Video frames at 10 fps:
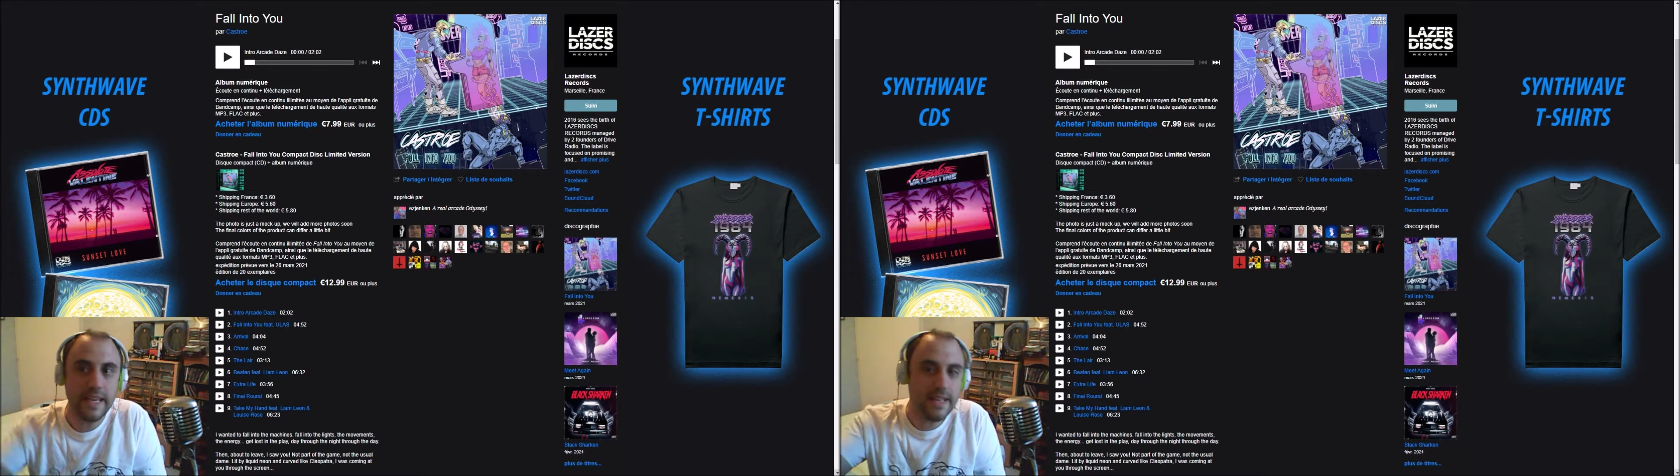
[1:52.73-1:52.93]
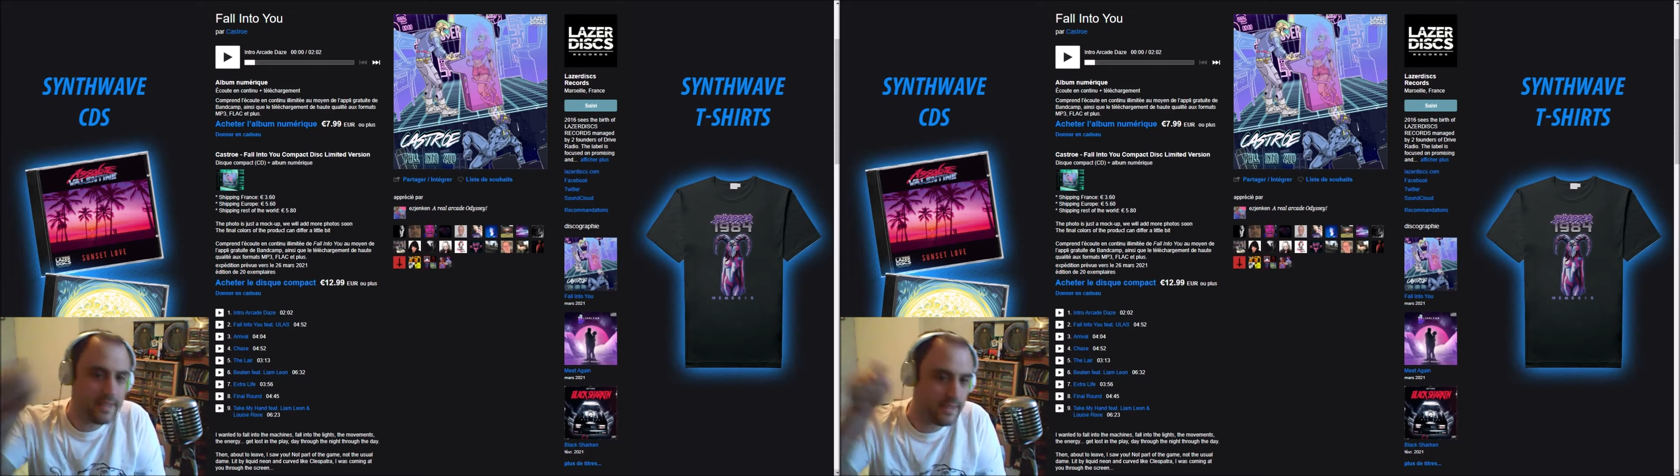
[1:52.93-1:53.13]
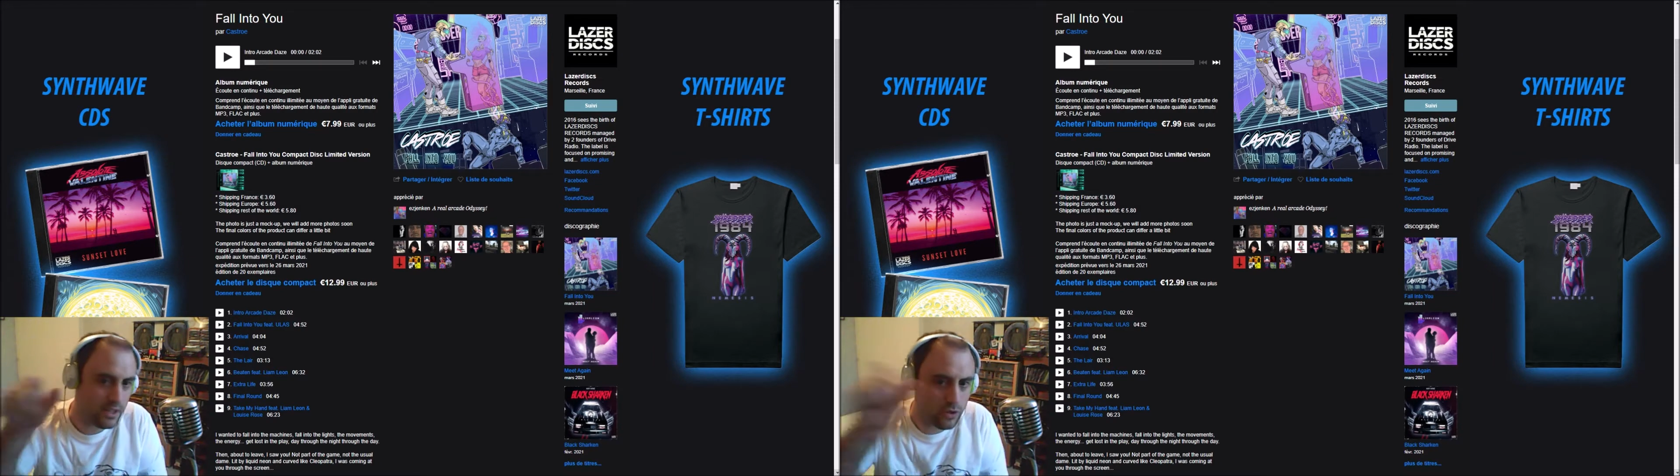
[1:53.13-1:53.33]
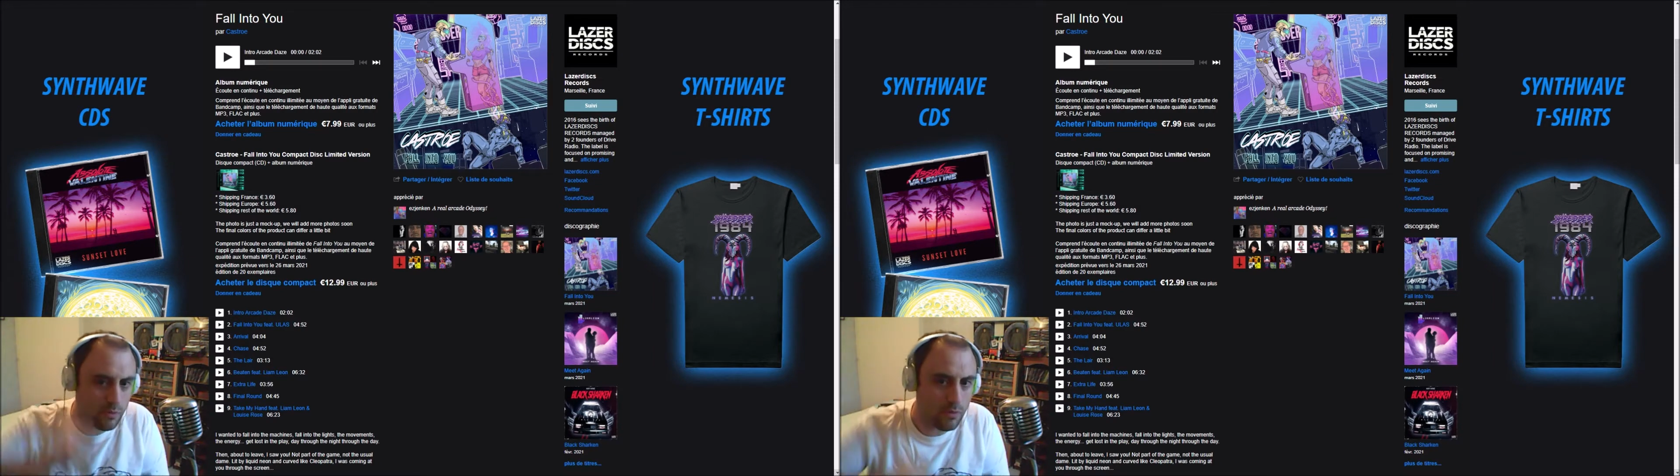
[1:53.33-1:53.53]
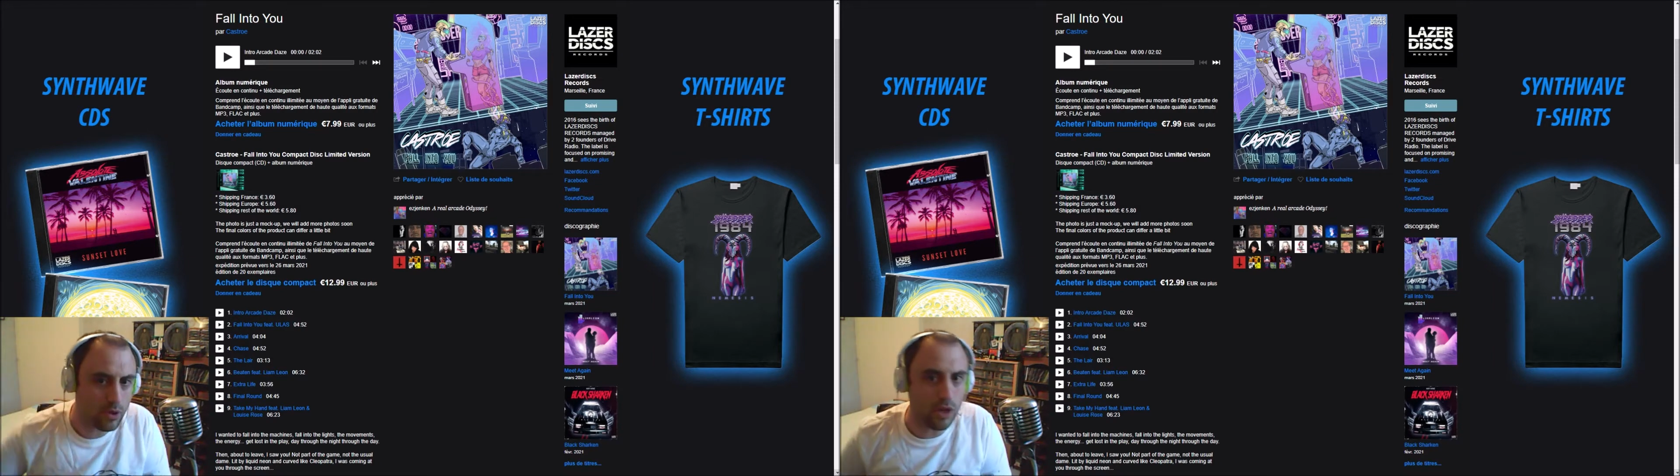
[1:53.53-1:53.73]

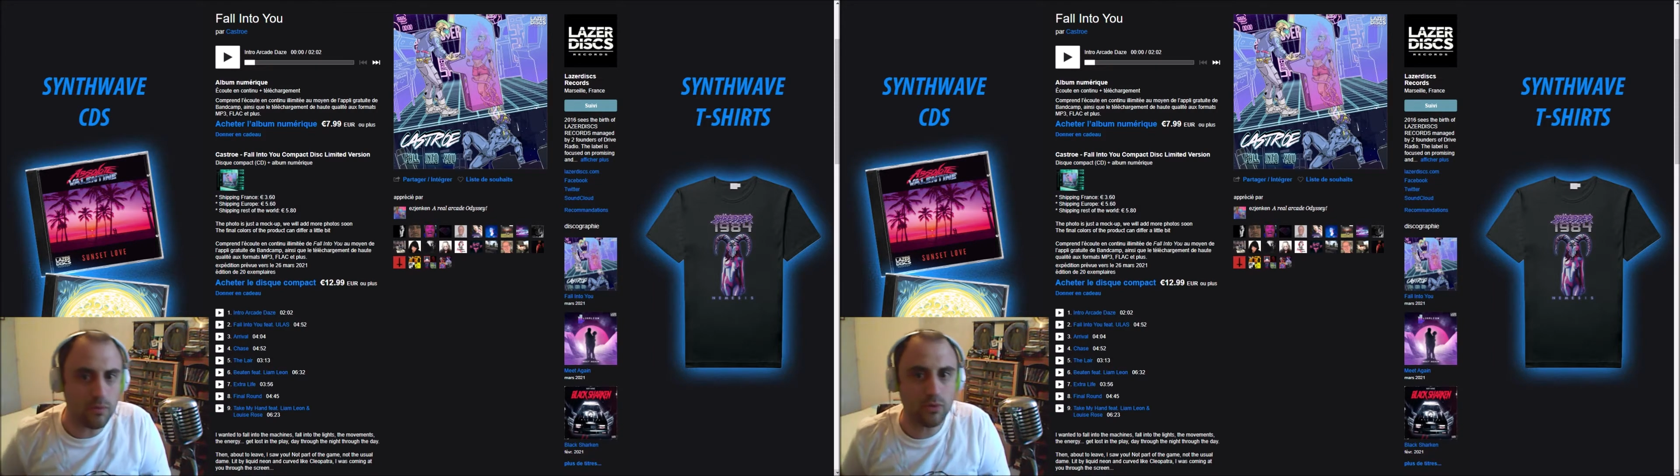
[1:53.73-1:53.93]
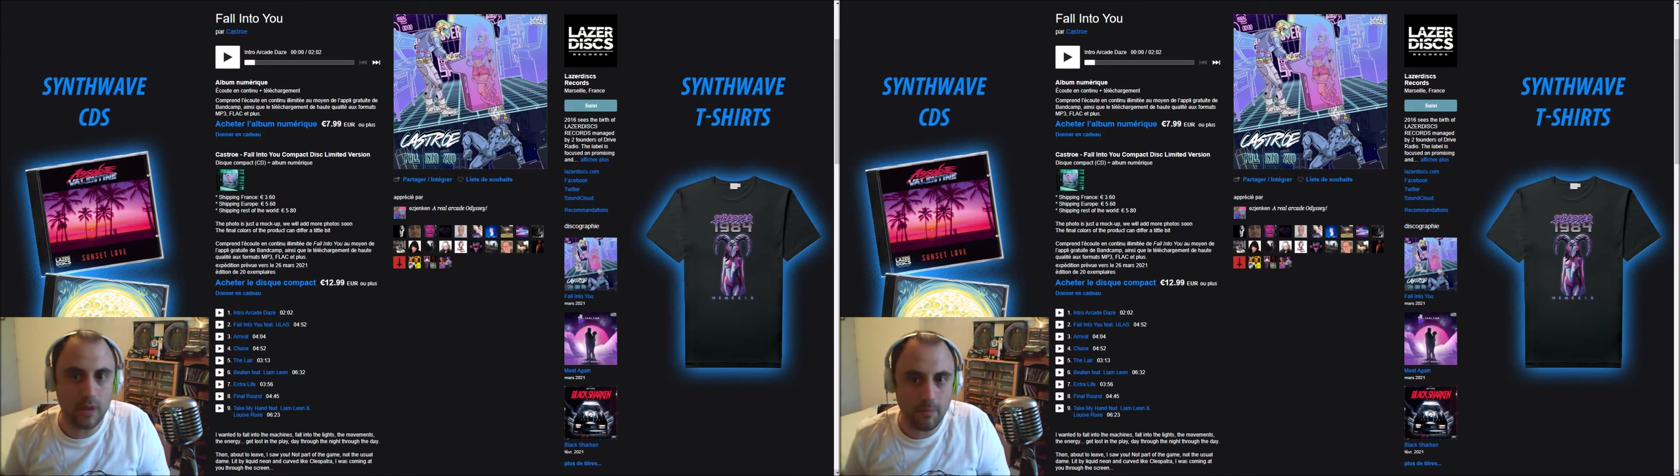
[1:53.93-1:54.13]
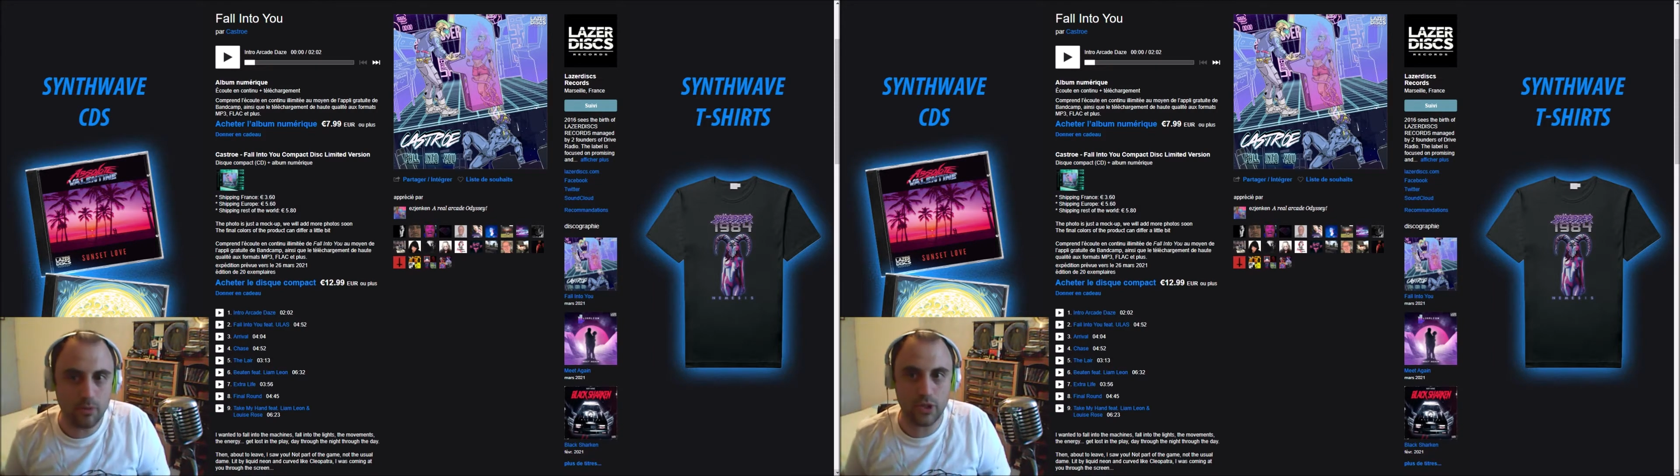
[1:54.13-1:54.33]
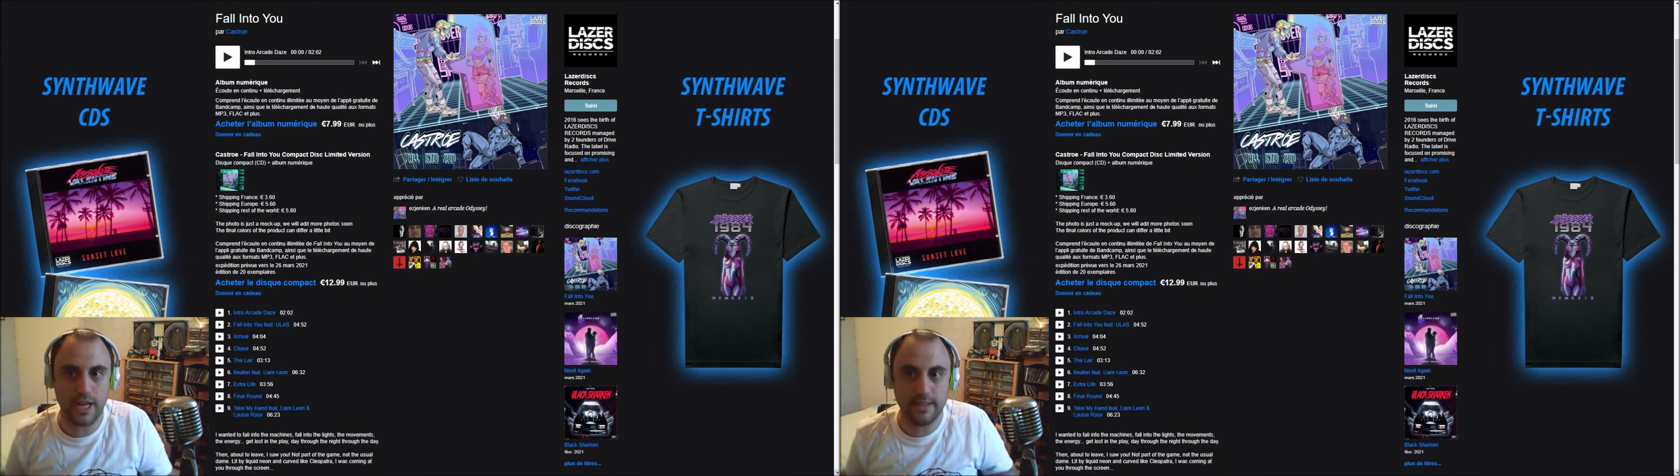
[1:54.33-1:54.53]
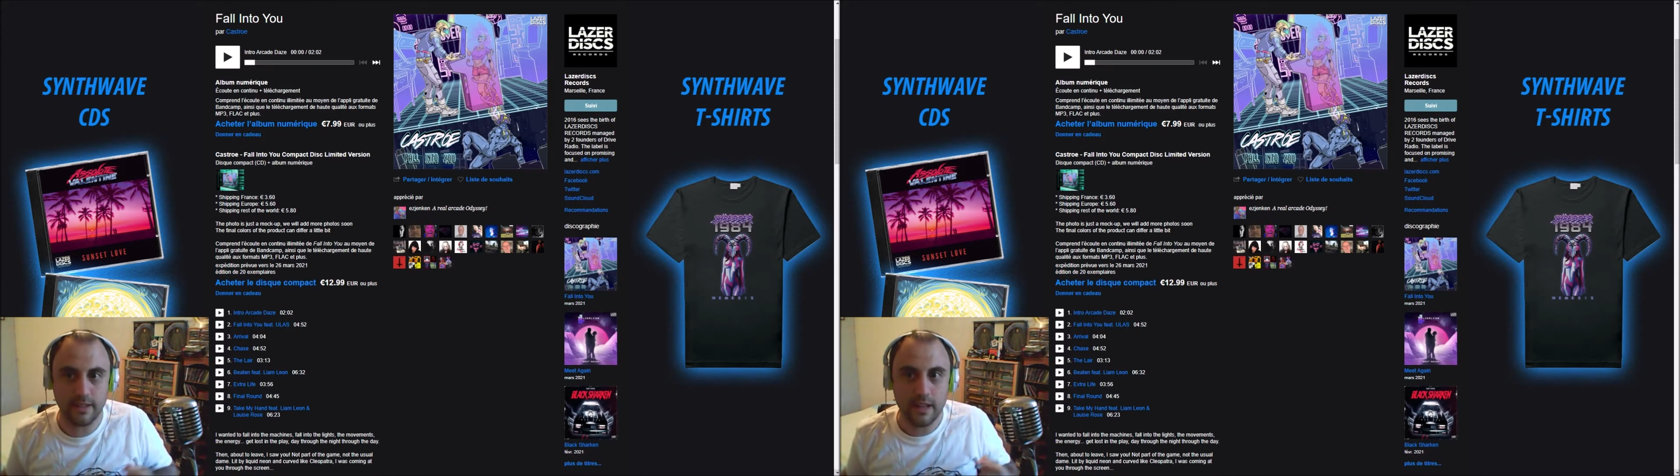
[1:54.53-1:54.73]
exactement comme sur la
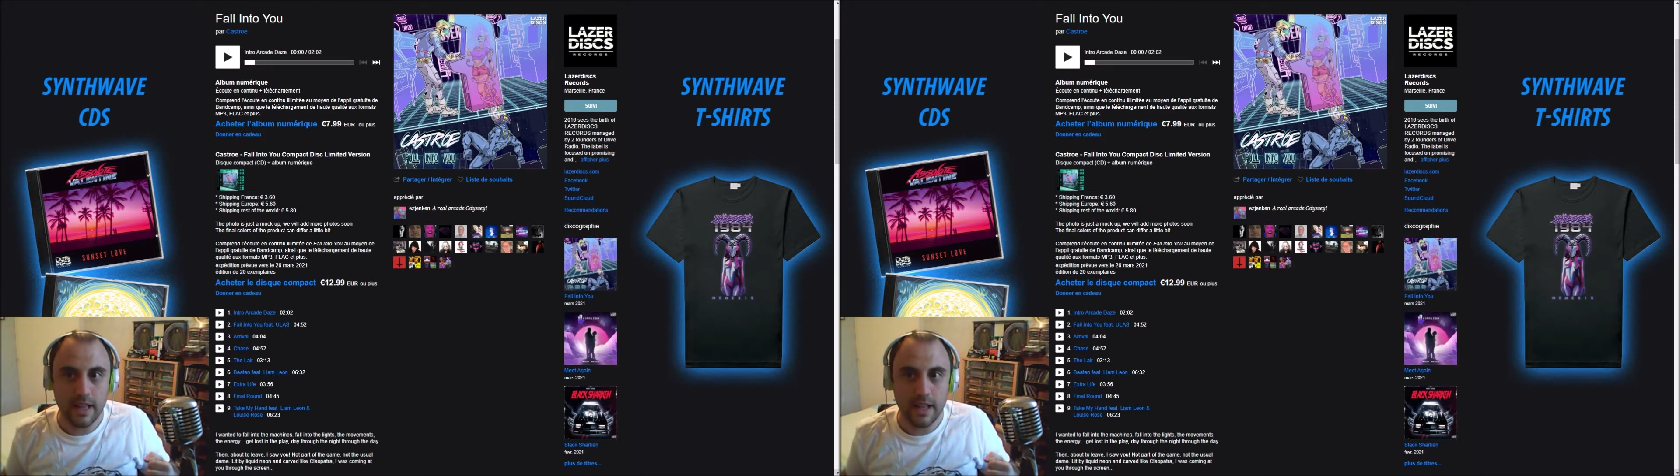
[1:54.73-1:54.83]
pochette.